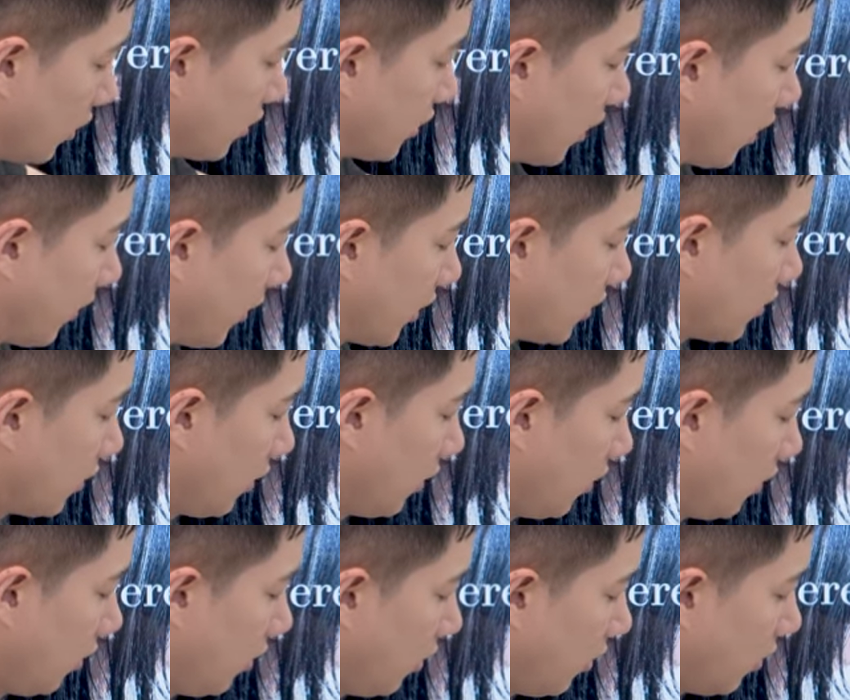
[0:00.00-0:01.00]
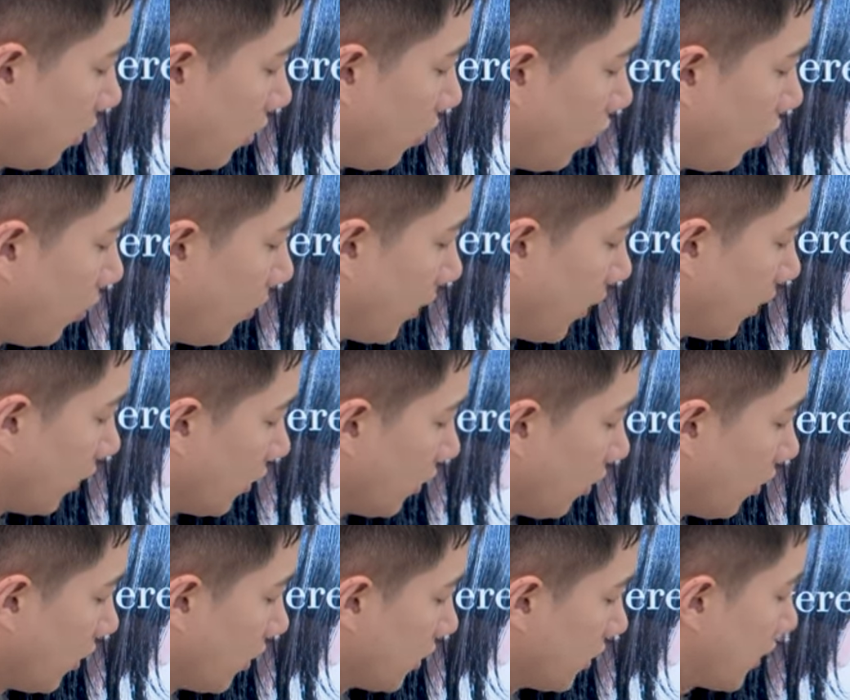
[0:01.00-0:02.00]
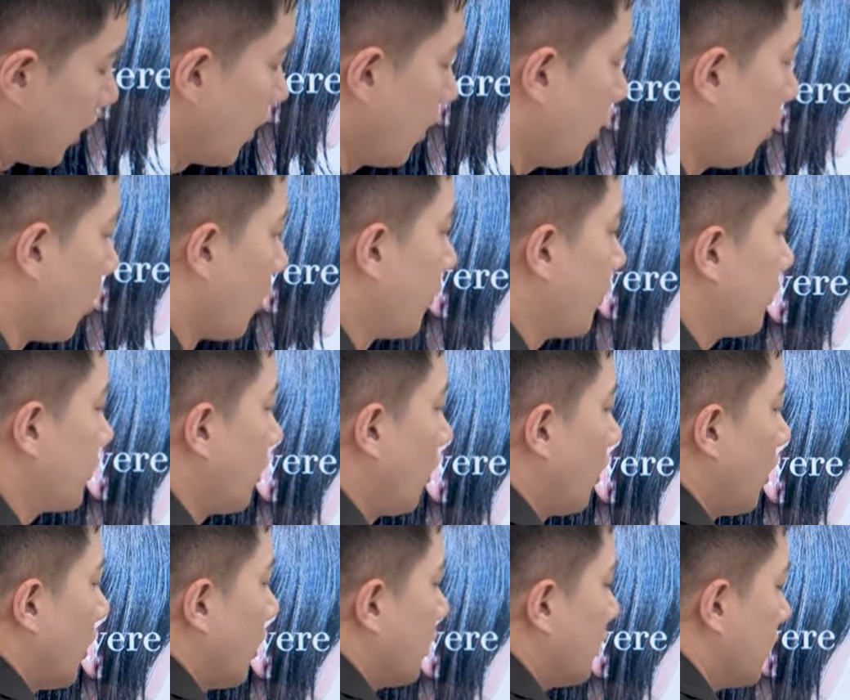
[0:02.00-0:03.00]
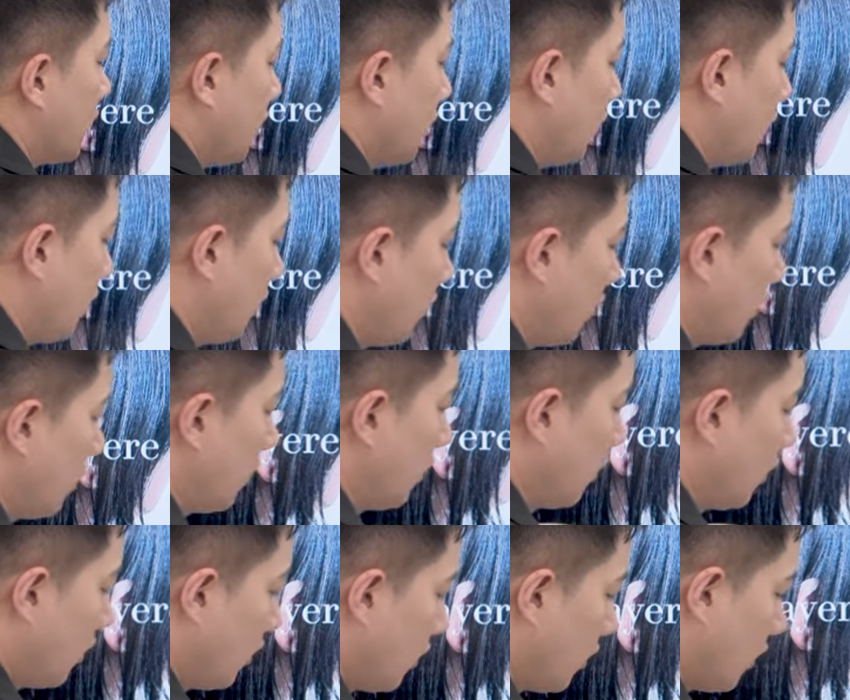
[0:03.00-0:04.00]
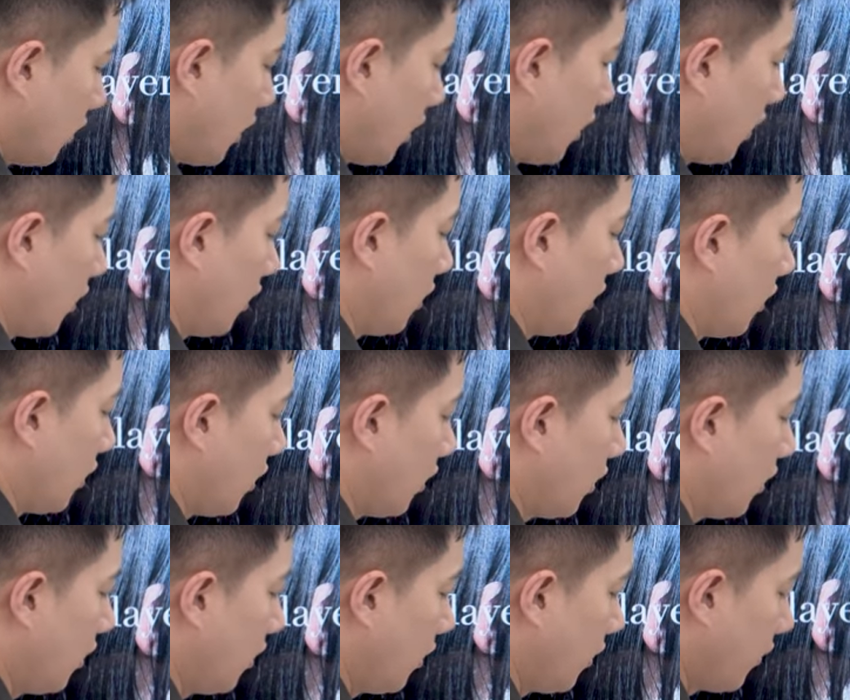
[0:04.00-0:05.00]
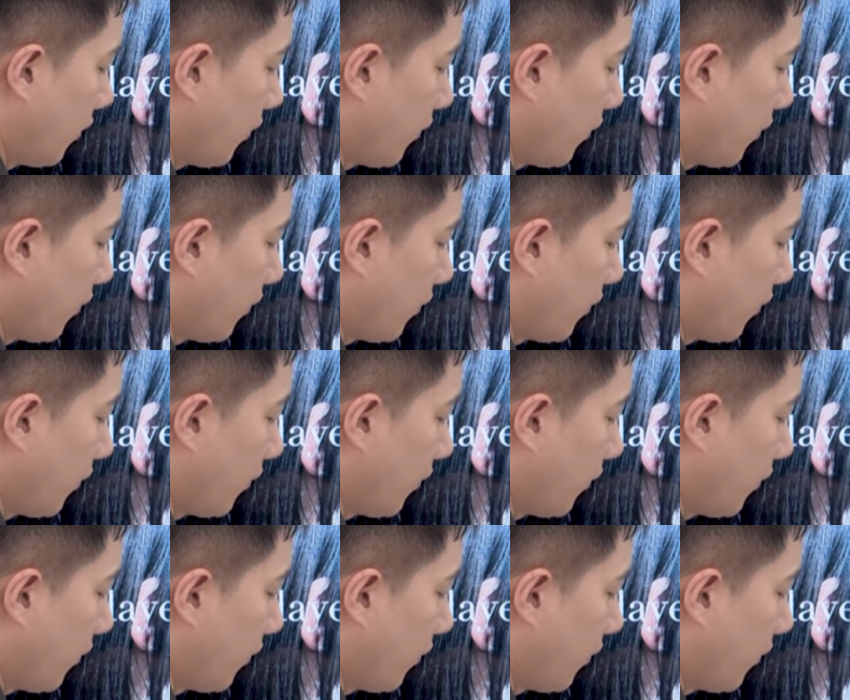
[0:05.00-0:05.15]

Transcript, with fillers: 잡아서 골반. 여기는 자를 거 없어야겠지. 트라이앵글이니까.